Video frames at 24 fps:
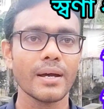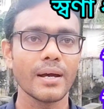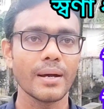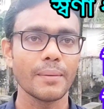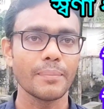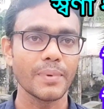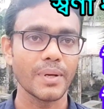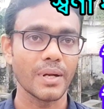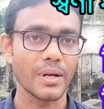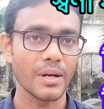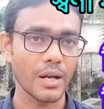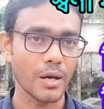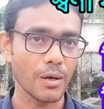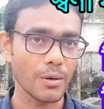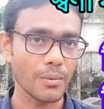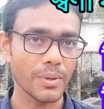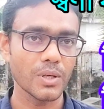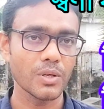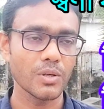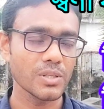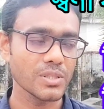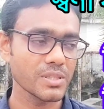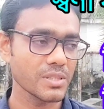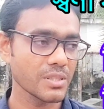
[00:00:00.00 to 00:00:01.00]
আপনার
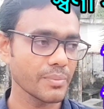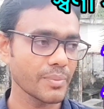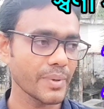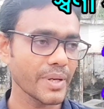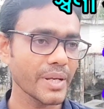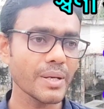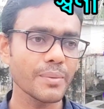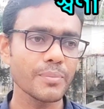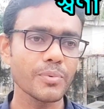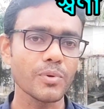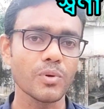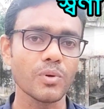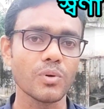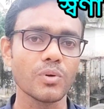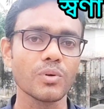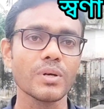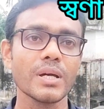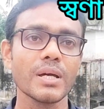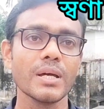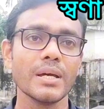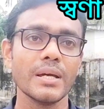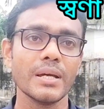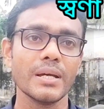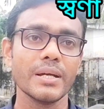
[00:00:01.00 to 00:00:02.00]
লাভবান হওয়া যেতে পারে এবং
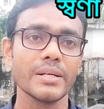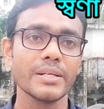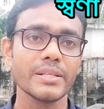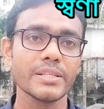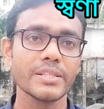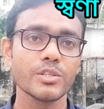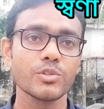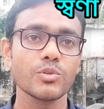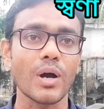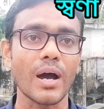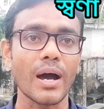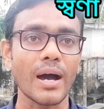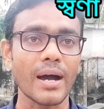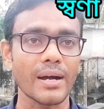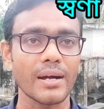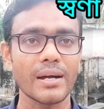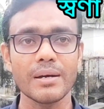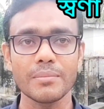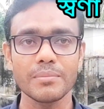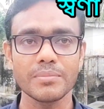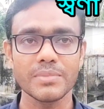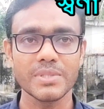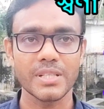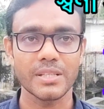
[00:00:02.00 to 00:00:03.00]
এটি যেহেতু
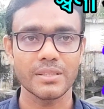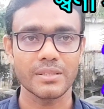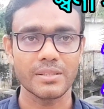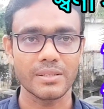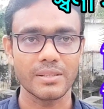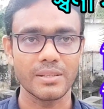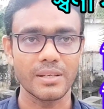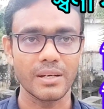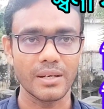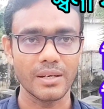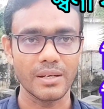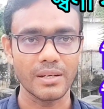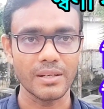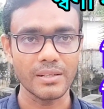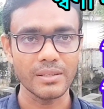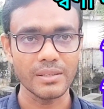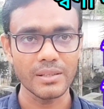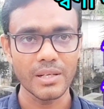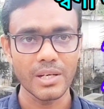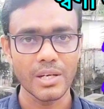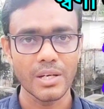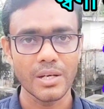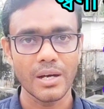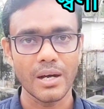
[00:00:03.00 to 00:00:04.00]
আগাম জাতের ধান
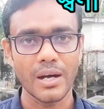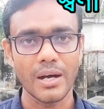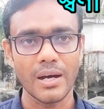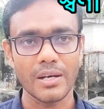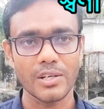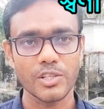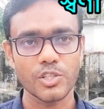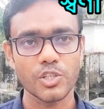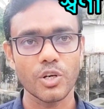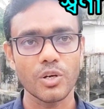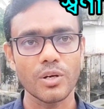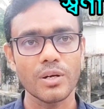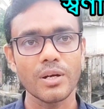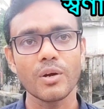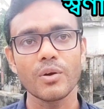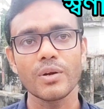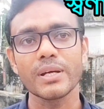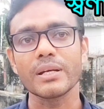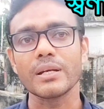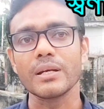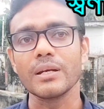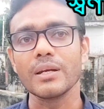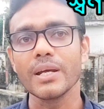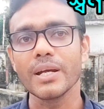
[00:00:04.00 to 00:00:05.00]
আর স্বর্ণা
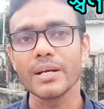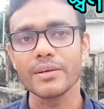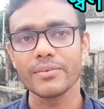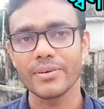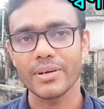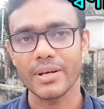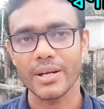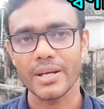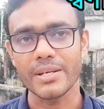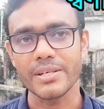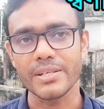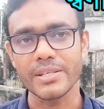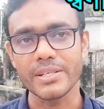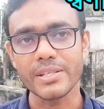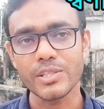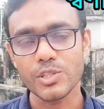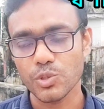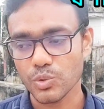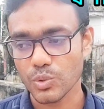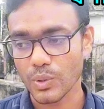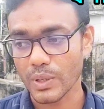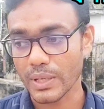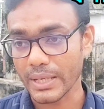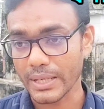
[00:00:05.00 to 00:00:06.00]
অনেক লেট ভ্যারাইটি
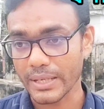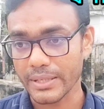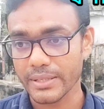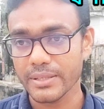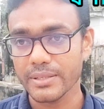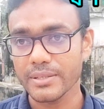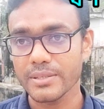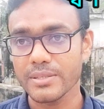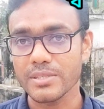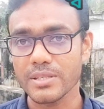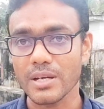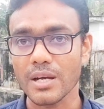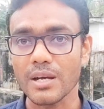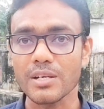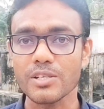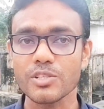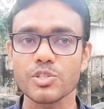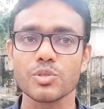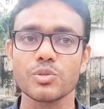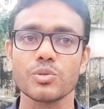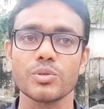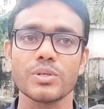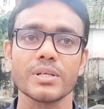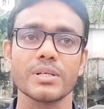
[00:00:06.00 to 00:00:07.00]
সুতরাং এটি চাষ
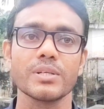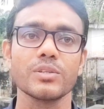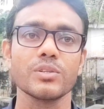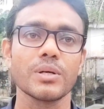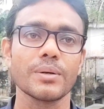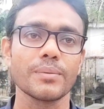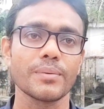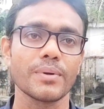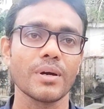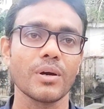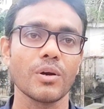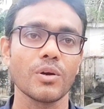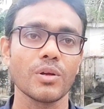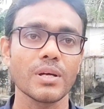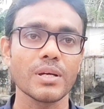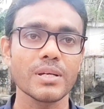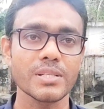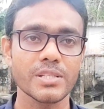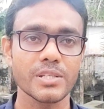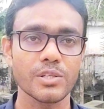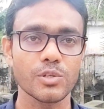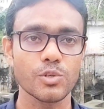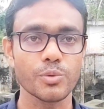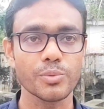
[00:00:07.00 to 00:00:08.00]
করে কিন্তু আমরা
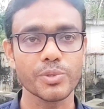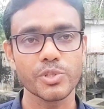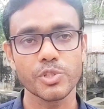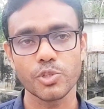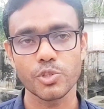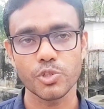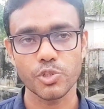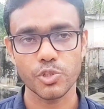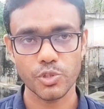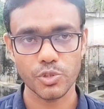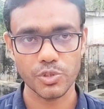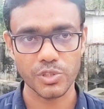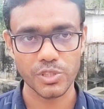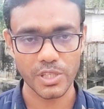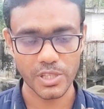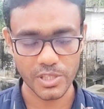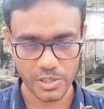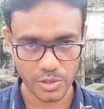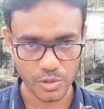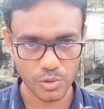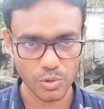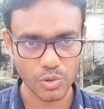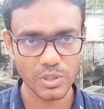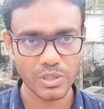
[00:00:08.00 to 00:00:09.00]
অনায়াসে রবি শস্য
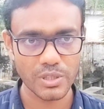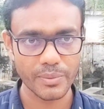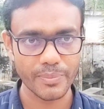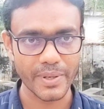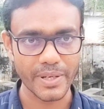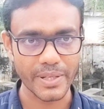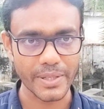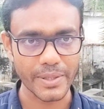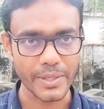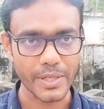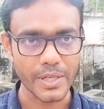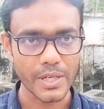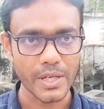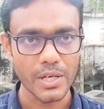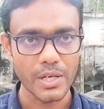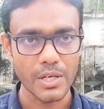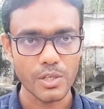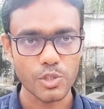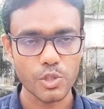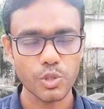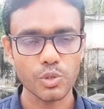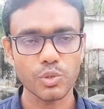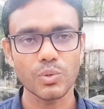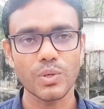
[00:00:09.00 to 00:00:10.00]
চাষ করতে পারি
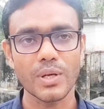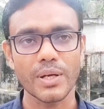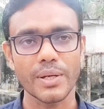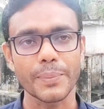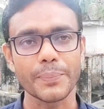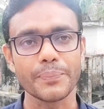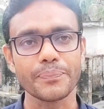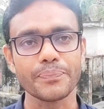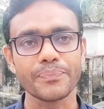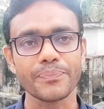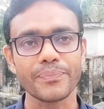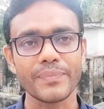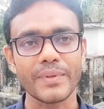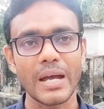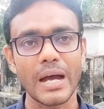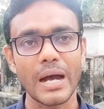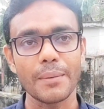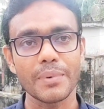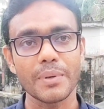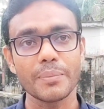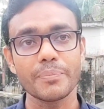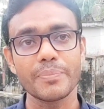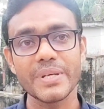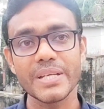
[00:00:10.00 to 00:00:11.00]
সুতরাং
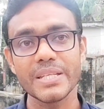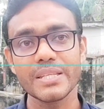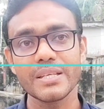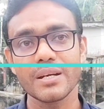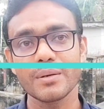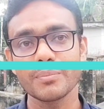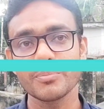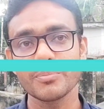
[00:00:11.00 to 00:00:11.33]
আমরা বৃধান